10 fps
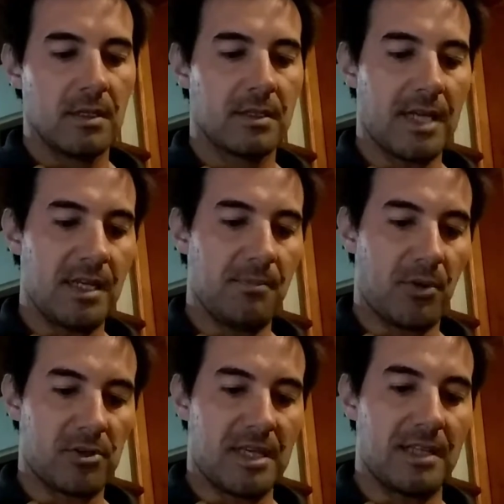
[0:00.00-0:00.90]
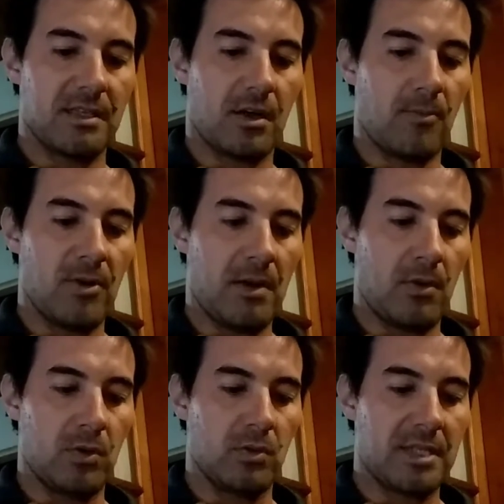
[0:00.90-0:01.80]
Tan importante como la
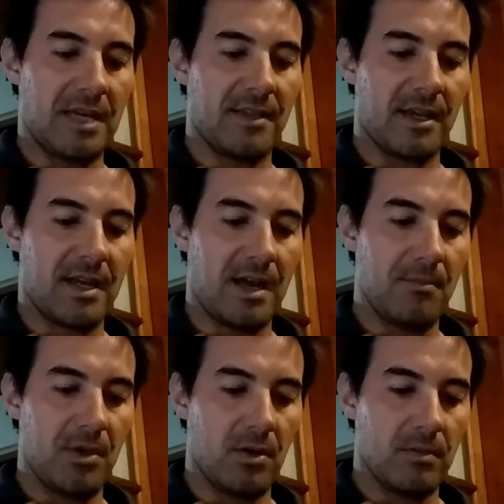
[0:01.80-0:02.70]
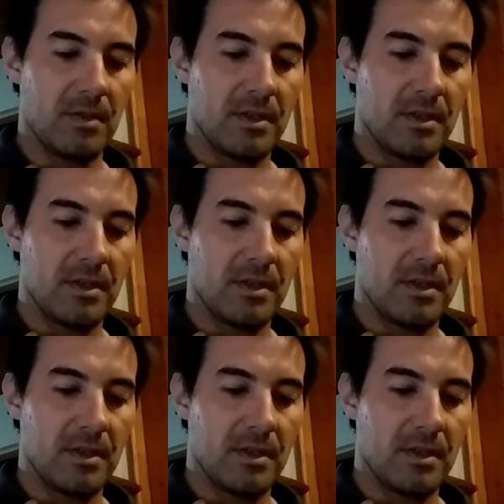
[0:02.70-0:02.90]
voluntad de cambio